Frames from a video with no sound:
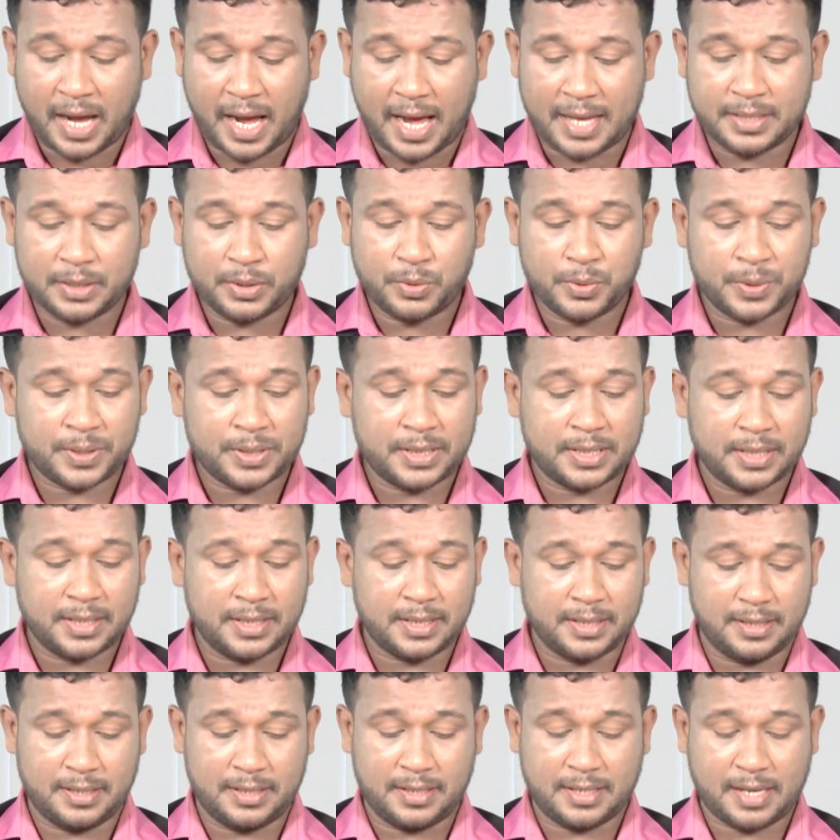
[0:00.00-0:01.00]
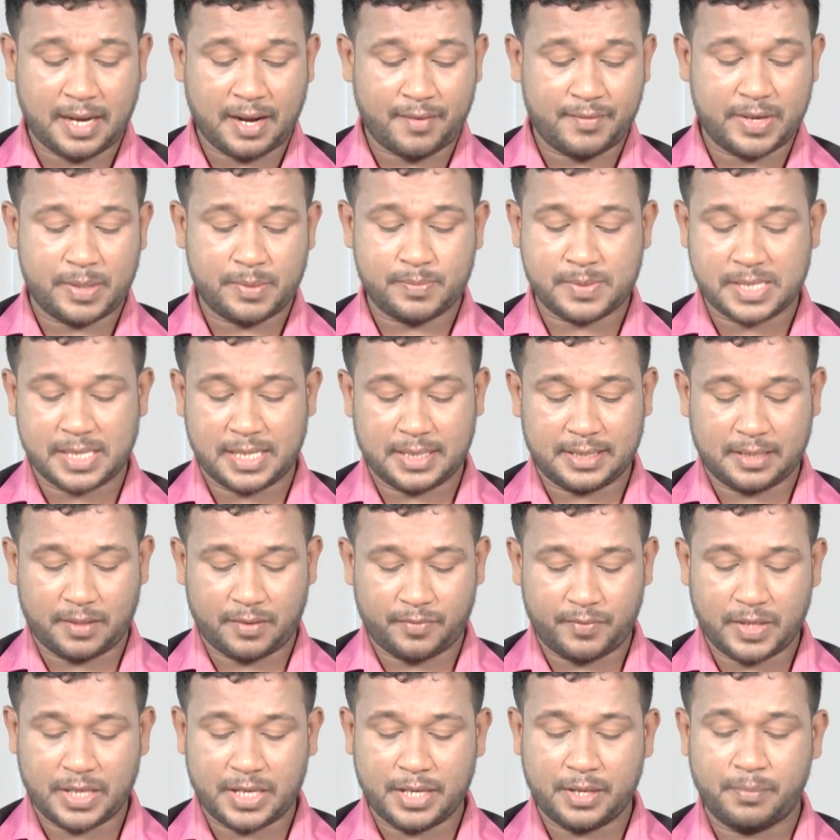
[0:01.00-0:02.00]
அது குறித்து கவனம் செலுத்த
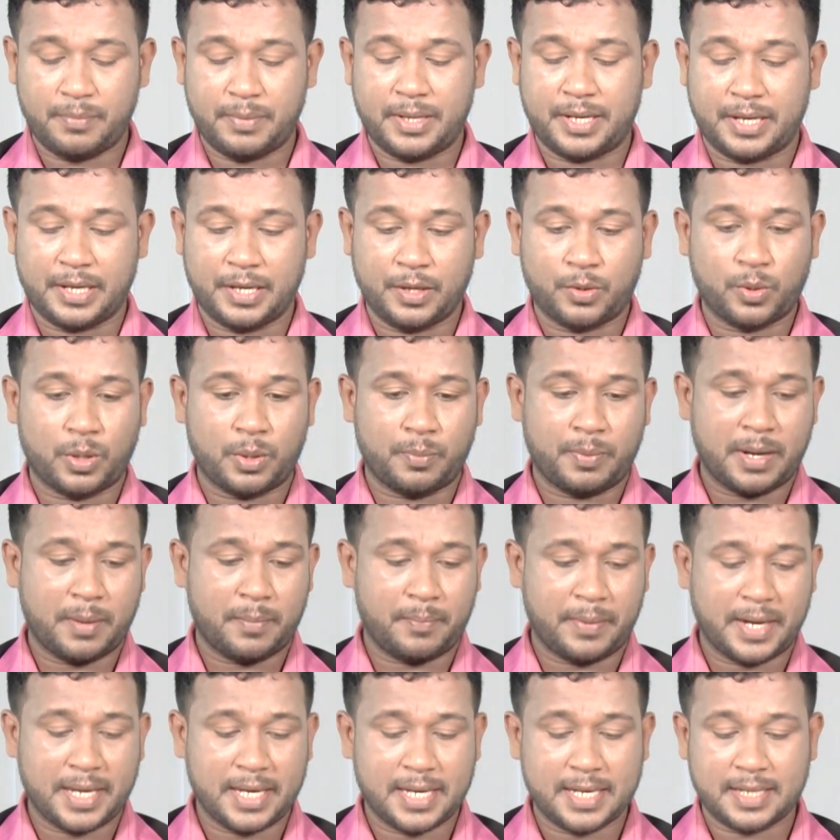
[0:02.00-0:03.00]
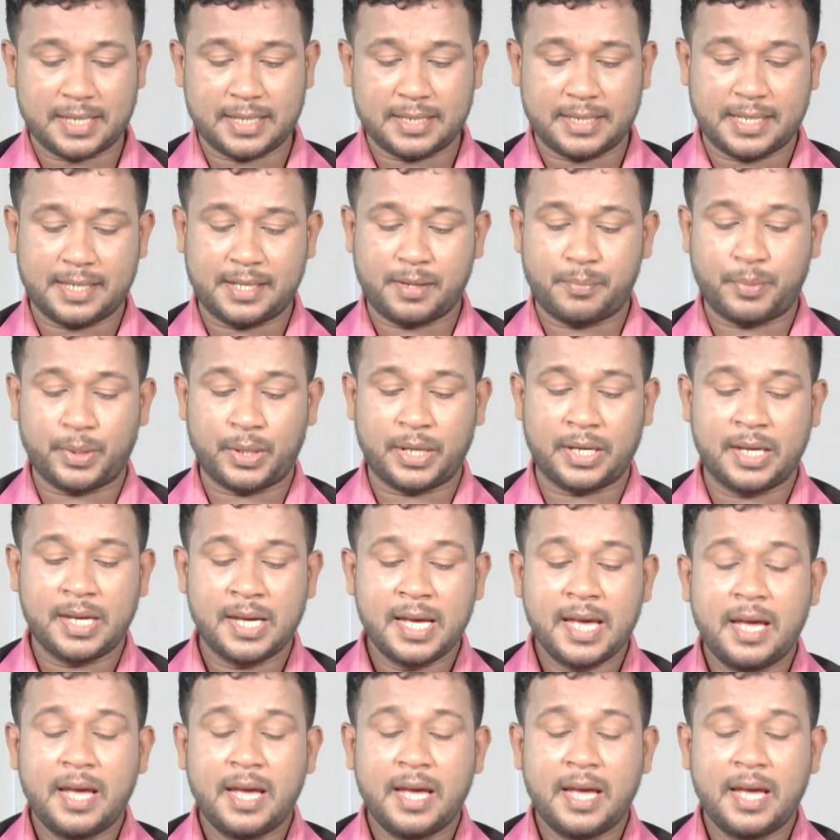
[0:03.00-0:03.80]
வேண்டும் என்று குறிப்பிடப்படுகின்றது அதே போல